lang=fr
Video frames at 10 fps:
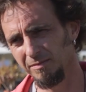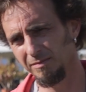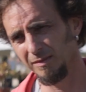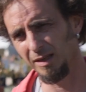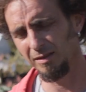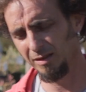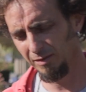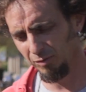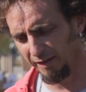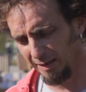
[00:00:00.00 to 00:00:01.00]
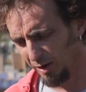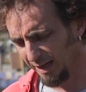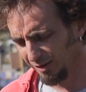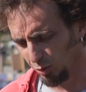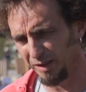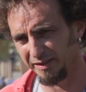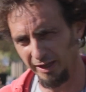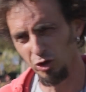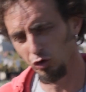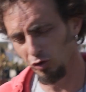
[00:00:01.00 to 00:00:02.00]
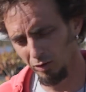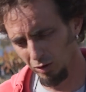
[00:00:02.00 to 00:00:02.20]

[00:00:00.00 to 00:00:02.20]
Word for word: Hein. Il faut vraiment qu'elle soit sèche.